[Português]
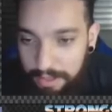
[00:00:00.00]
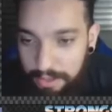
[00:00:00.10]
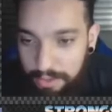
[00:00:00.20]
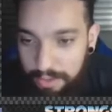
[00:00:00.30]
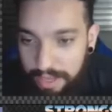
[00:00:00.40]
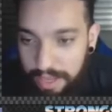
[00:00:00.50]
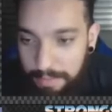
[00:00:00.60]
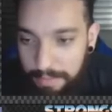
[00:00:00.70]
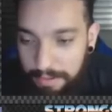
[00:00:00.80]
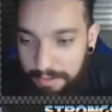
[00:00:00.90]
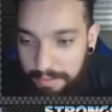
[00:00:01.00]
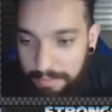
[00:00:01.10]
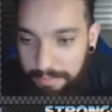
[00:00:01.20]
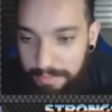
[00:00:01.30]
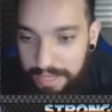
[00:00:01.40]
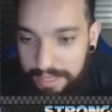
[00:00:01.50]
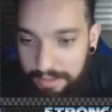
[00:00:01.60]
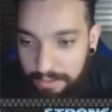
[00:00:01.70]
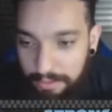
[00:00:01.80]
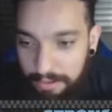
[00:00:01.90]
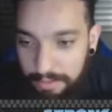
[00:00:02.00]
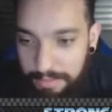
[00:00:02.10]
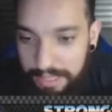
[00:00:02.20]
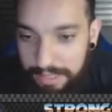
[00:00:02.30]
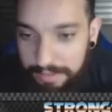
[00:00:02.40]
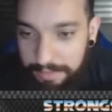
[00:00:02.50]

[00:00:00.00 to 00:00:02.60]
Tree Apple Man Woman.